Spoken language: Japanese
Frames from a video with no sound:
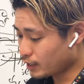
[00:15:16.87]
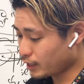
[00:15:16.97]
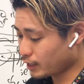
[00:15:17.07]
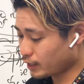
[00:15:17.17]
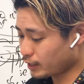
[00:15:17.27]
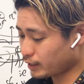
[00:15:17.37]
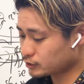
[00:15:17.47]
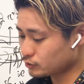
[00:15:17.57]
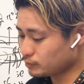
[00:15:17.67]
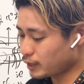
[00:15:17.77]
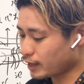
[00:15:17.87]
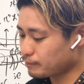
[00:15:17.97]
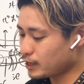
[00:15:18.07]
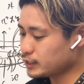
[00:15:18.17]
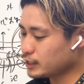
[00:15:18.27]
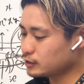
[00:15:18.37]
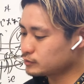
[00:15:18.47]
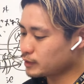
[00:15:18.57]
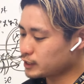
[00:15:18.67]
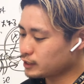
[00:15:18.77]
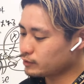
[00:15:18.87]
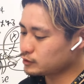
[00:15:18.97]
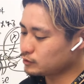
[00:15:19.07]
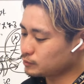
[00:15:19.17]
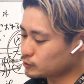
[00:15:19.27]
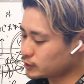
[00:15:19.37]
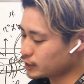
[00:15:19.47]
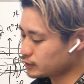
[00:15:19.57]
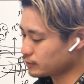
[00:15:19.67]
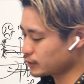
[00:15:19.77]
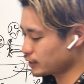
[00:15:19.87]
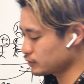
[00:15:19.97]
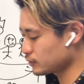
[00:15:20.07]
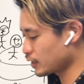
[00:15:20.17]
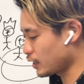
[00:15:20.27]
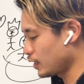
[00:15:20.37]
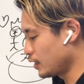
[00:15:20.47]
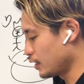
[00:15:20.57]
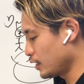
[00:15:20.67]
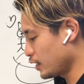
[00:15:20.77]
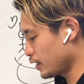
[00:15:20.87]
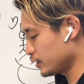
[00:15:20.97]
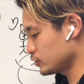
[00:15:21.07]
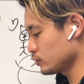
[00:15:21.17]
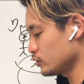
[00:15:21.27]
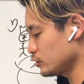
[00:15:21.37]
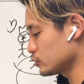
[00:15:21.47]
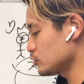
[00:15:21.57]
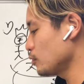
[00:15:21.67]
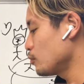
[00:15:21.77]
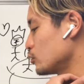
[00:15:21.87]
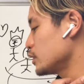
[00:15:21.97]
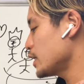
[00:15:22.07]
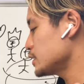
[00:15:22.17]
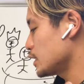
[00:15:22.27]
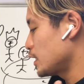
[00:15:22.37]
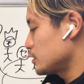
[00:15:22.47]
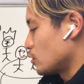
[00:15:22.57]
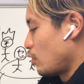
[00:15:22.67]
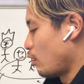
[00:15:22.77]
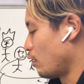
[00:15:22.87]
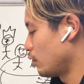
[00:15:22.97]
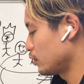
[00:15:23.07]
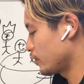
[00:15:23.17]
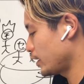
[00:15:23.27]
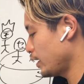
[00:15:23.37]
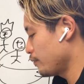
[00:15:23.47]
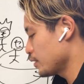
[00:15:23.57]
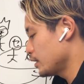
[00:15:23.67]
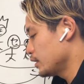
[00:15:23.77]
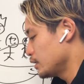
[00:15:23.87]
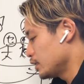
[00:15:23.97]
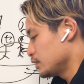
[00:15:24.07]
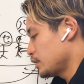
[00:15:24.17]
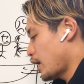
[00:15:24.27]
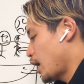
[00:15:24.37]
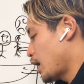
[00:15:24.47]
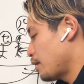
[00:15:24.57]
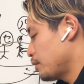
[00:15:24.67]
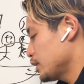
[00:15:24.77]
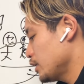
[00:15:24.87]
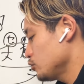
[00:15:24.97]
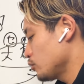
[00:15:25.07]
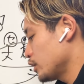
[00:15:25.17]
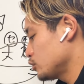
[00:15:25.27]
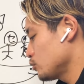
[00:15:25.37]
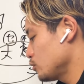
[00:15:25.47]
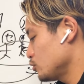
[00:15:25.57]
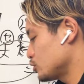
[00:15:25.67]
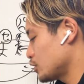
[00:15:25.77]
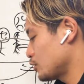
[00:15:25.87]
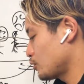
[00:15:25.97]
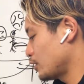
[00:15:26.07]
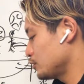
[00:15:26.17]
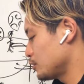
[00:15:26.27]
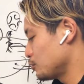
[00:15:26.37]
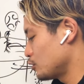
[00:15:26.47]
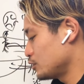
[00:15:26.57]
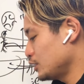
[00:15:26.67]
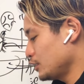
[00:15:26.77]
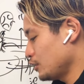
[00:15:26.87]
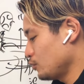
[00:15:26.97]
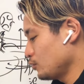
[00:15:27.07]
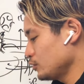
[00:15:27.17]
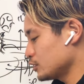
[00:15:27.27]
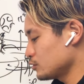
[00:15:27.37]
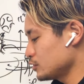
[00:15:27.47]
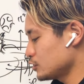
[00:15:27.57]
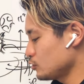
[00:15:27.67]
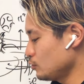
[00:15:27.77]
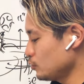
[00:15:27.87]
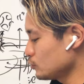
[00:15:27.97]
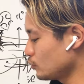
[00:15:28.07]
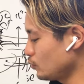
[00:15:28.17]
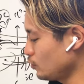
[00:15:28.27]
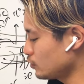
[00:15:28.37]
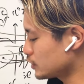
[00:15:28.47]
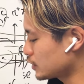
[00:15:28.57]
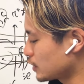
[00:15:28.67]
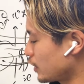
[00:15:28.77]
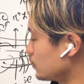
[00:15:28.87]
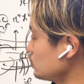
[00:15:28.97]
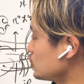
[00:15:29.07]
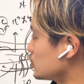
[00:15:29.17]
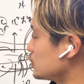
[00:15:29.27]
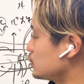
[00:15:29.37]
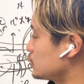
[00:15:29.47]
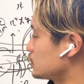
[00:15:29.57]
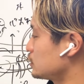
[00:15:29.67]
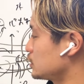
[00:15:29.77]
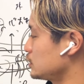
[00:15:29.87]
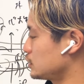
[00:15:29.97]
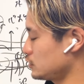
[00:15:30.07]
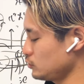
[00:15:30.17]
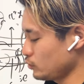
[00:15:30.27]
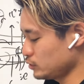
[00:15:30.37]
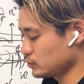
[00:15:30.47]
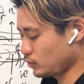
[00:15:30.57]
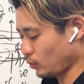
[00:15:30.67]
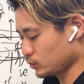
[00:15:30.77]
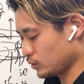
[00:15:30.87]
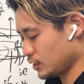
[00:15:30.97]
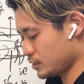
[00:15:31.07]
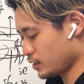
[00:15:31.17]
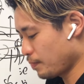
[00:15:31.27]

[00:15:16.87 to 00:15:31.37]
えー、その前、間に合う、間に合わぬの問題ではないのだ。えー、人の命も問題じゃないと。ね。で、あ、間に合うとか人の命だとか言ったものは人間の行動や存在そのものを支える真実、信じるということです。